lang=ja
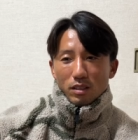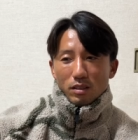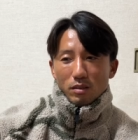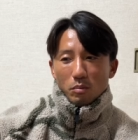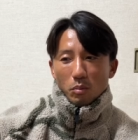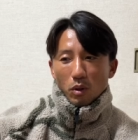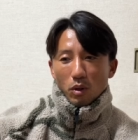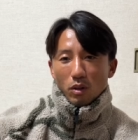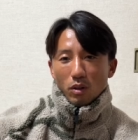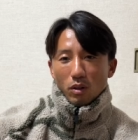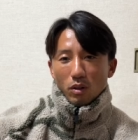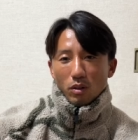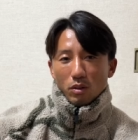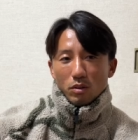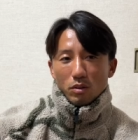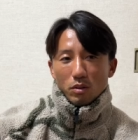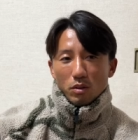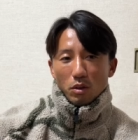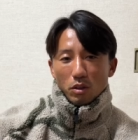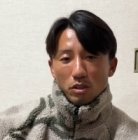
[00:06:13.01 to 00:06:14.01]
も
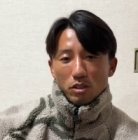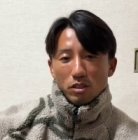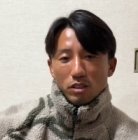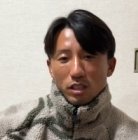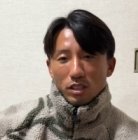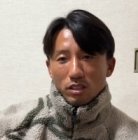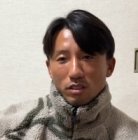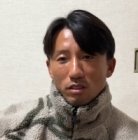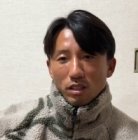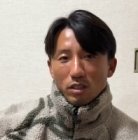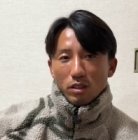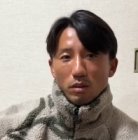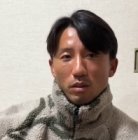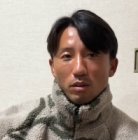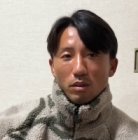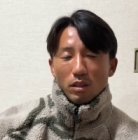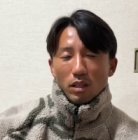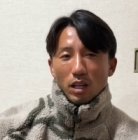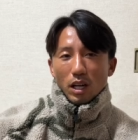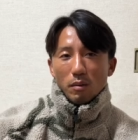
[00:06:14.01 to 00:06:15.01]
う50センチぐらい
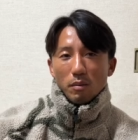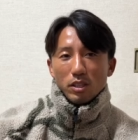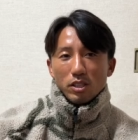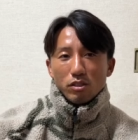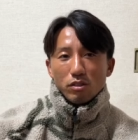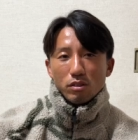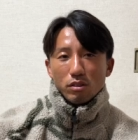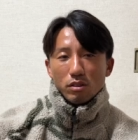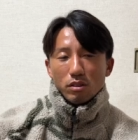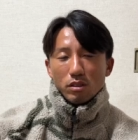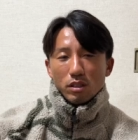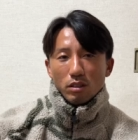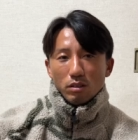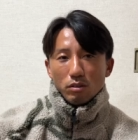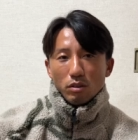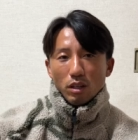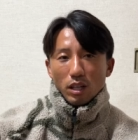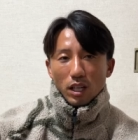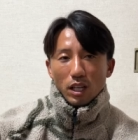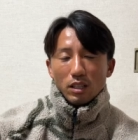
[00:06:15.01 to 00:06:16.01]
のハマチク釣ってる
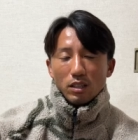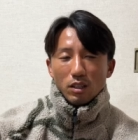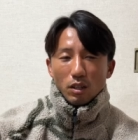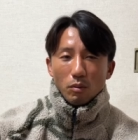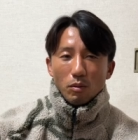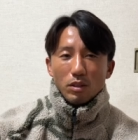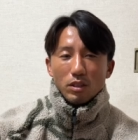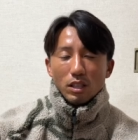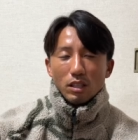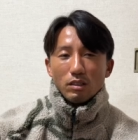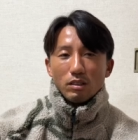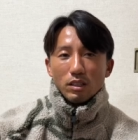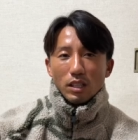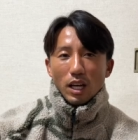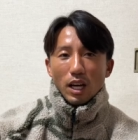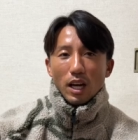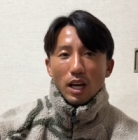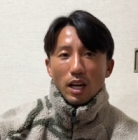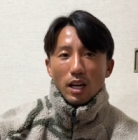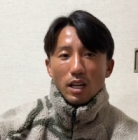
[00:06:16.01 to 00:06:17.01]
人かなって思ってるんで、
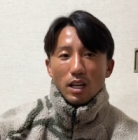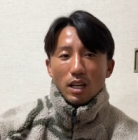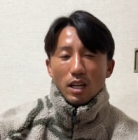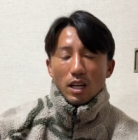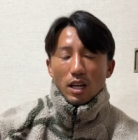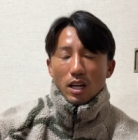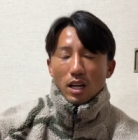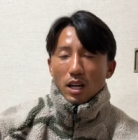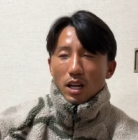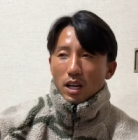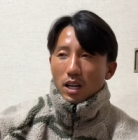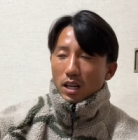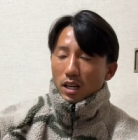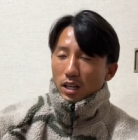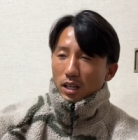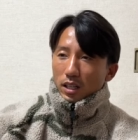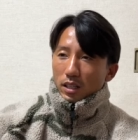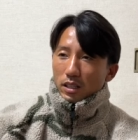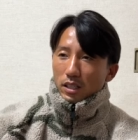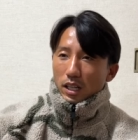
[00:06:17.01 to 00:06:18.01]

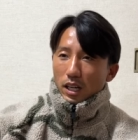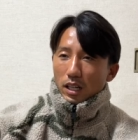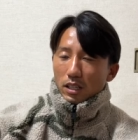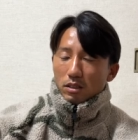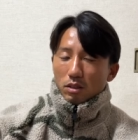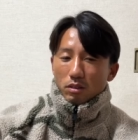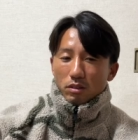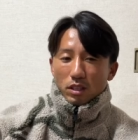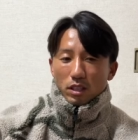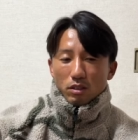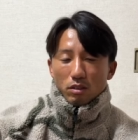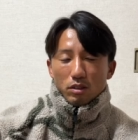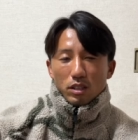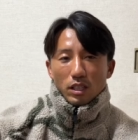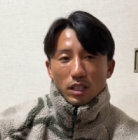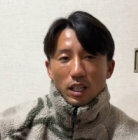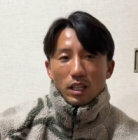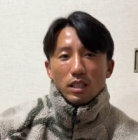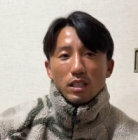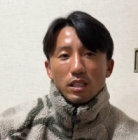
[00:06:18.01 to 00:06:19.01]
いや、そんな人じゃ
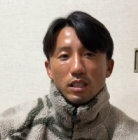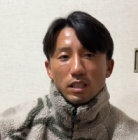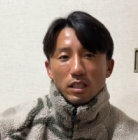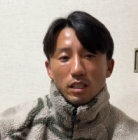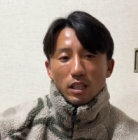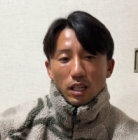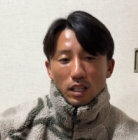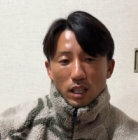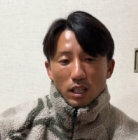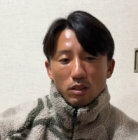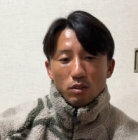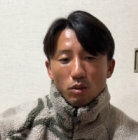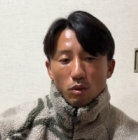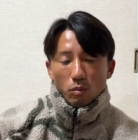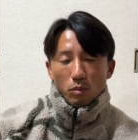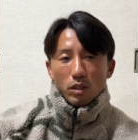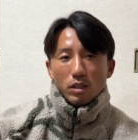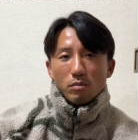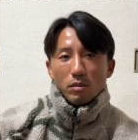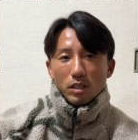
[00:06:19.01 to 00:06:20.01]
ないんだなと
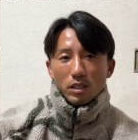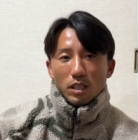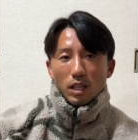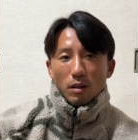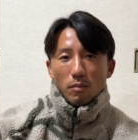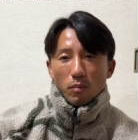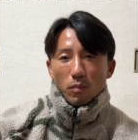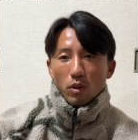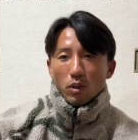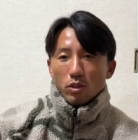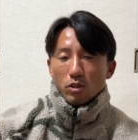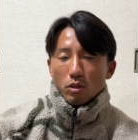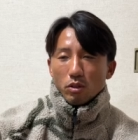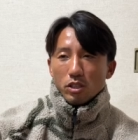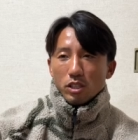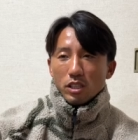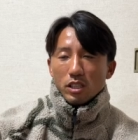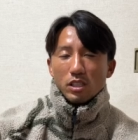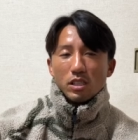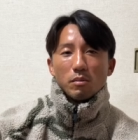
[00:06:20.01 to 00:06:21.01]
思いました。もう初
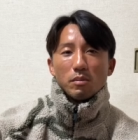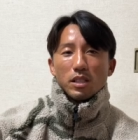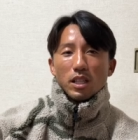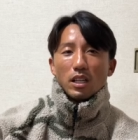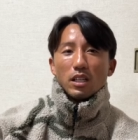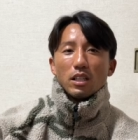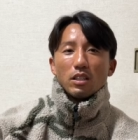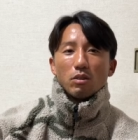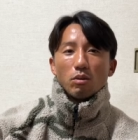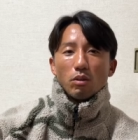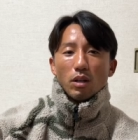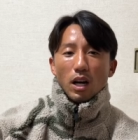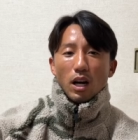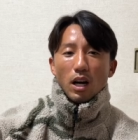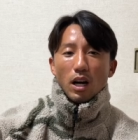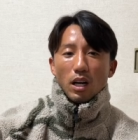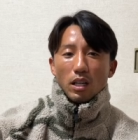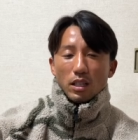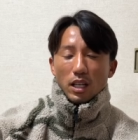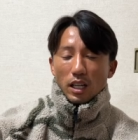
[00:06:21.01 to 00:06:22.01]
心者みたいな人
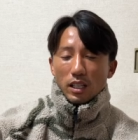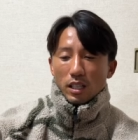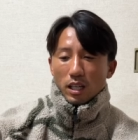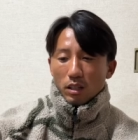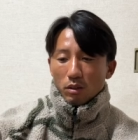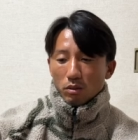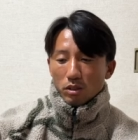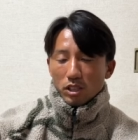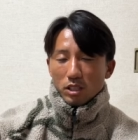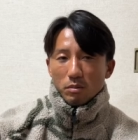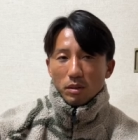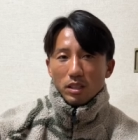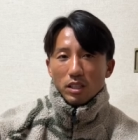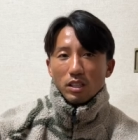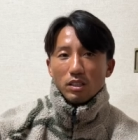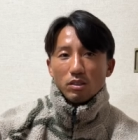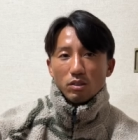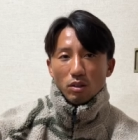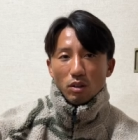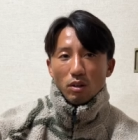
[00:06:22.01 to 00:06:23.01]
が大半を占めて
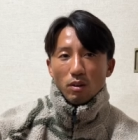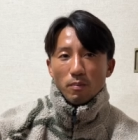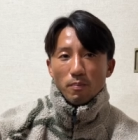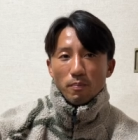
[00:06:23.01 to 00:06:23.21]
いると。